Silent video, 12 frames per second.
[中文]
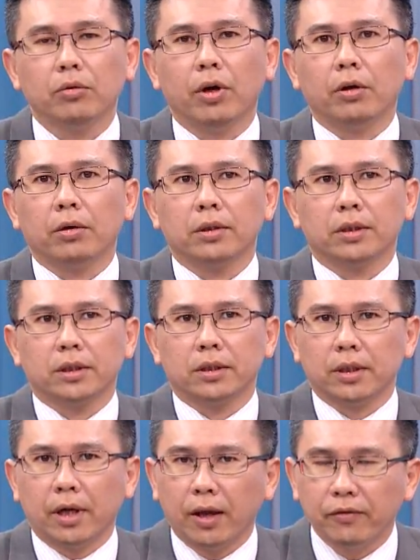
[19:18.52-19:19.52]
因为
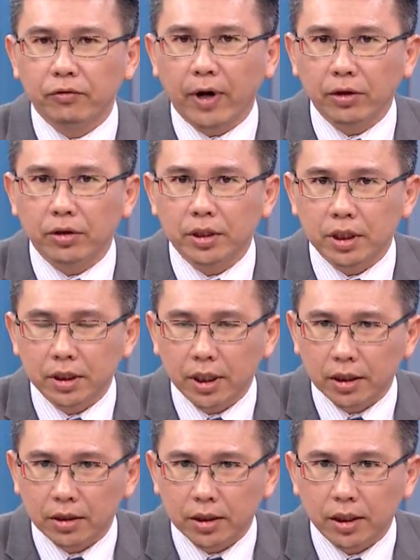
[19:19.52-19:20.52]
F 发育了今
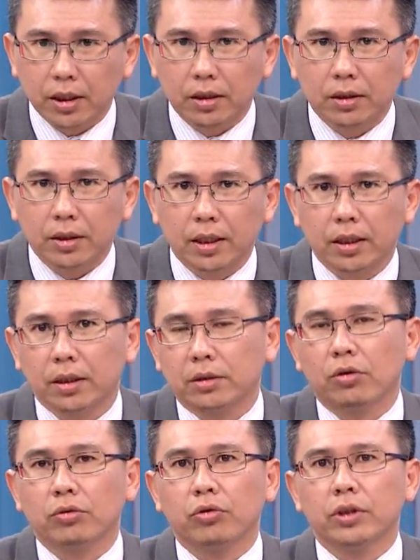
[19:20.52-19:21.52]
天的这个这根的
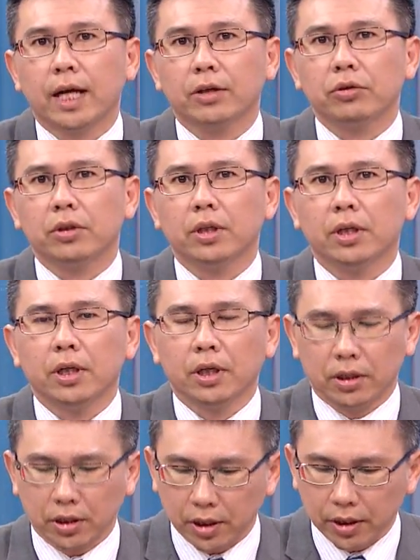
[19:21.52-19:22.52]
重挫下去，
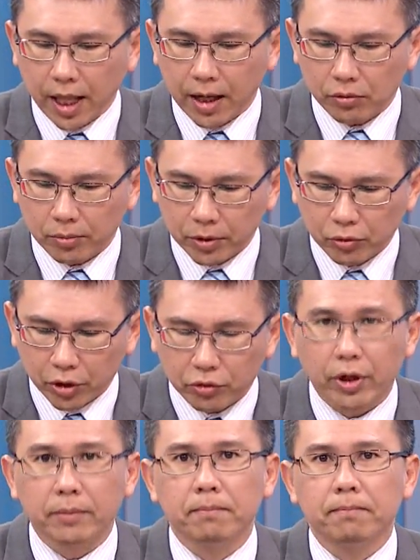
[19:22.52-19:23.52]
可能让我们会
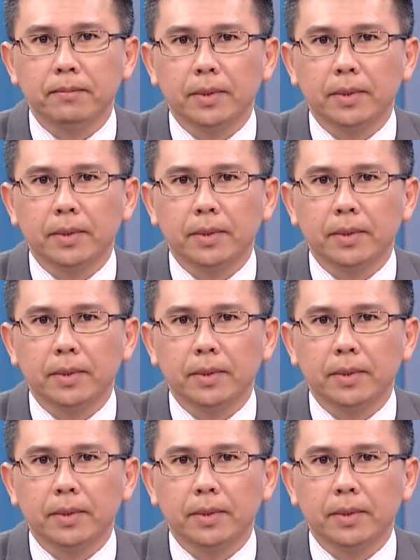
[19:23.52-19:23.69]
员，